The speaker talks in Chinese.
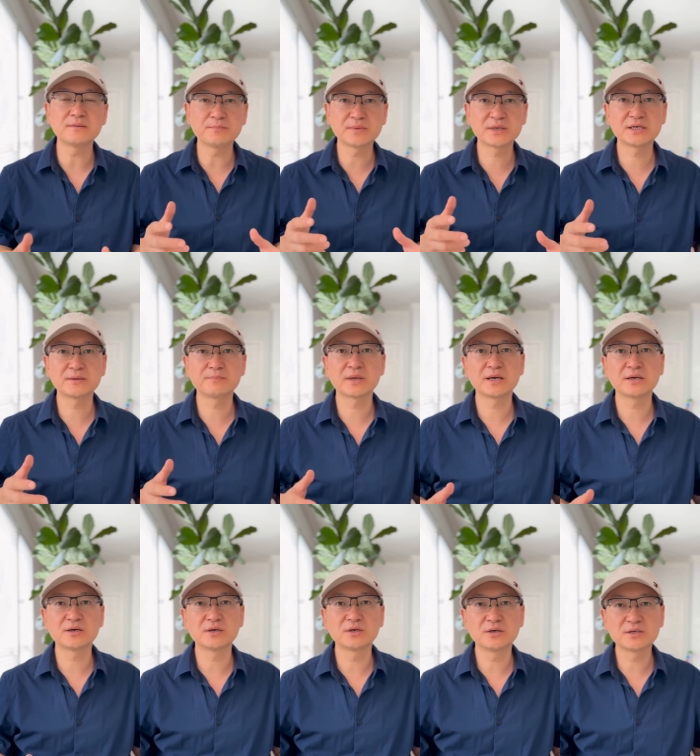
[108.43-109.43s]
每一百
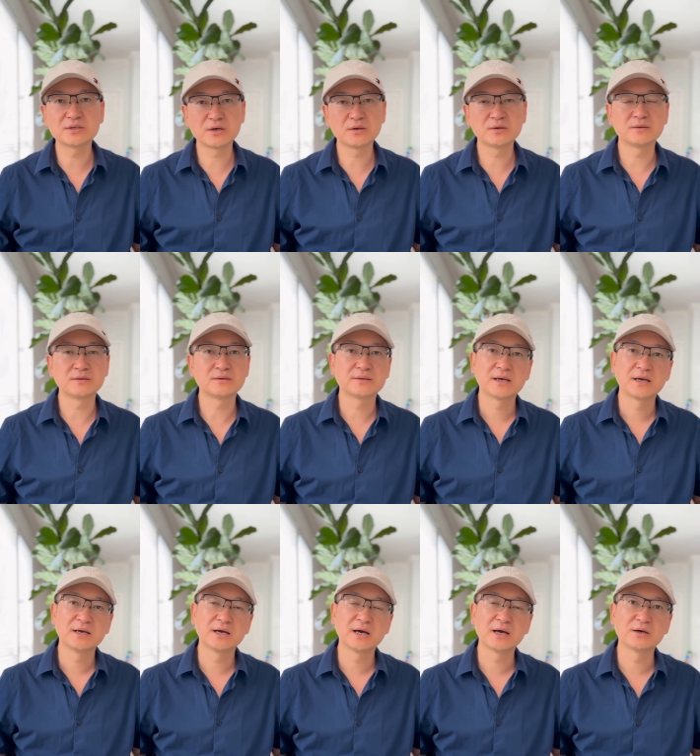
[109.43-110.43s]
克核桃大
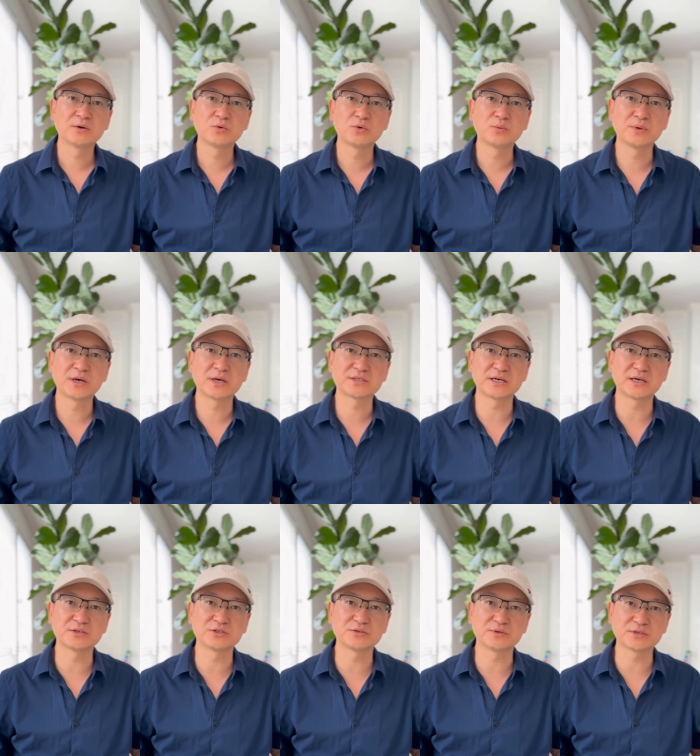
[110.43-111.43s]
概含有欧米伽
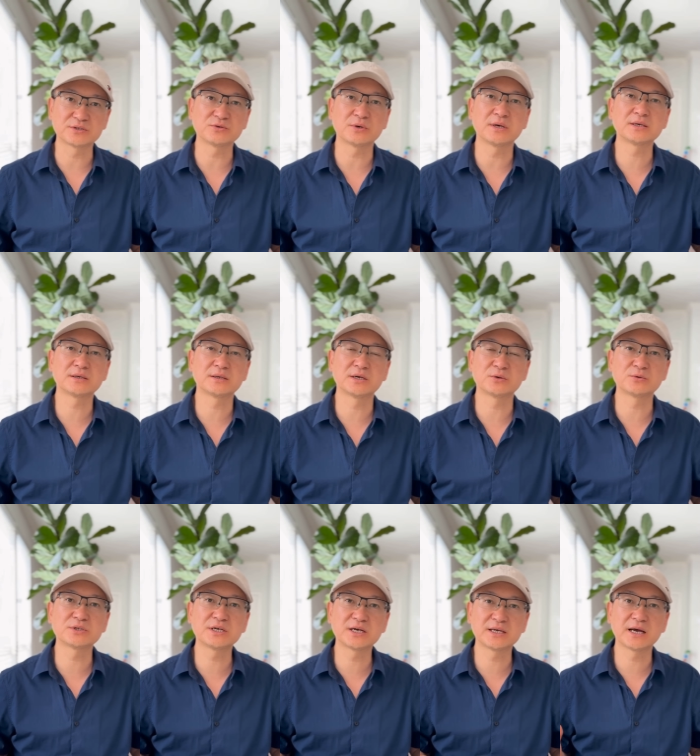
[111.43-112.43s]
三脂肪酸六
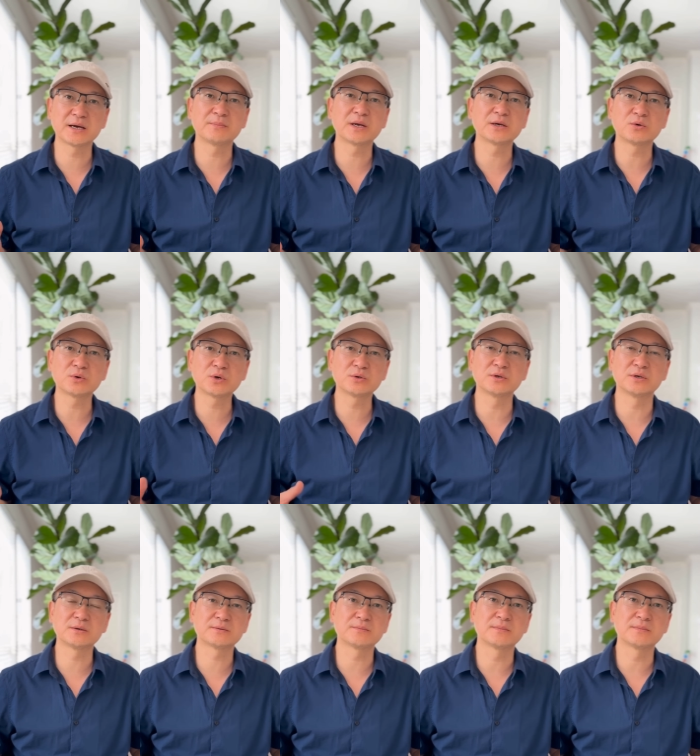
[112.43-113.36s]
千两百多毫克，